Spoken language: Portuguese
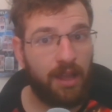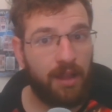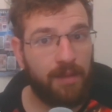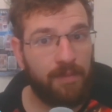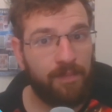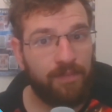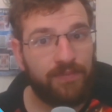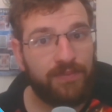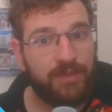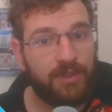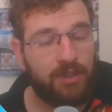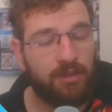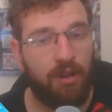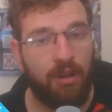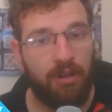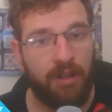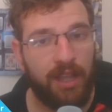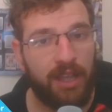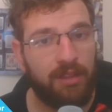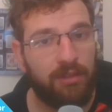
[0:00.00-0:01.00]
É,
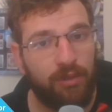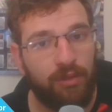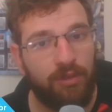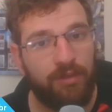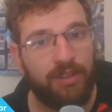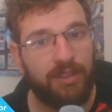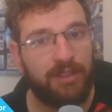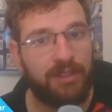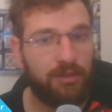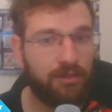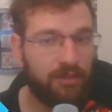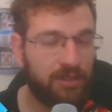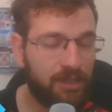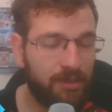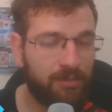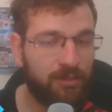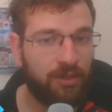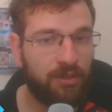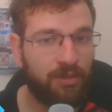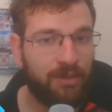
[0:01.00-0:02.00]
qualquer dúvida, se eu
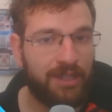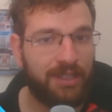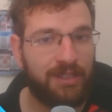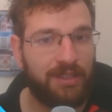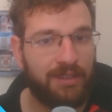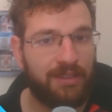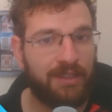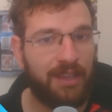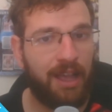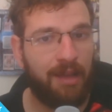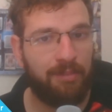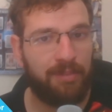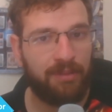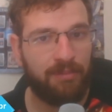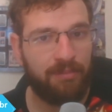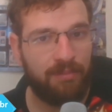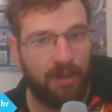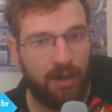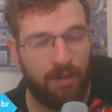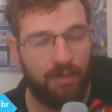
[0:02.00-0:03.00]
sempre tô no WhatsApp,
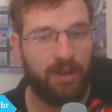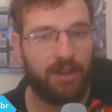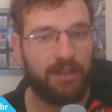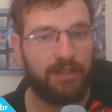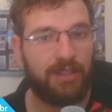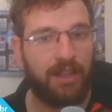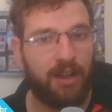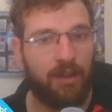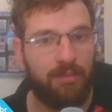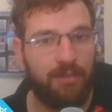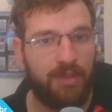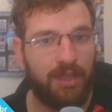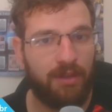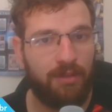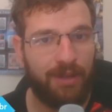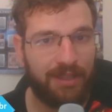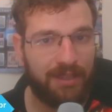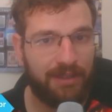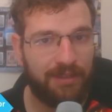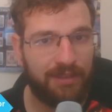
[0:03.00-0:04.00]
conversar
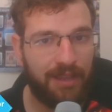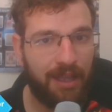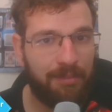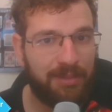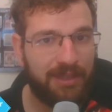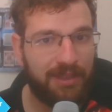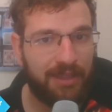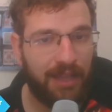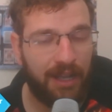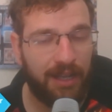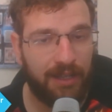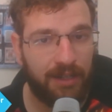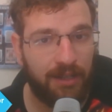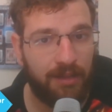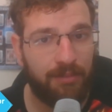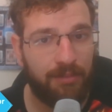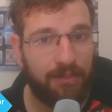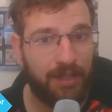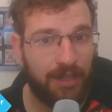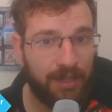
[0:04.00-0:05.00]
comigo, WhatsApp,
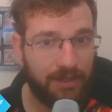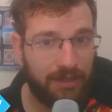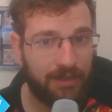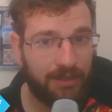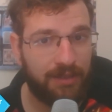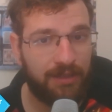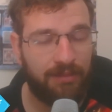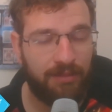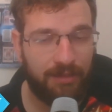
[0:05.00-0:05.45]
Instagram, beleza?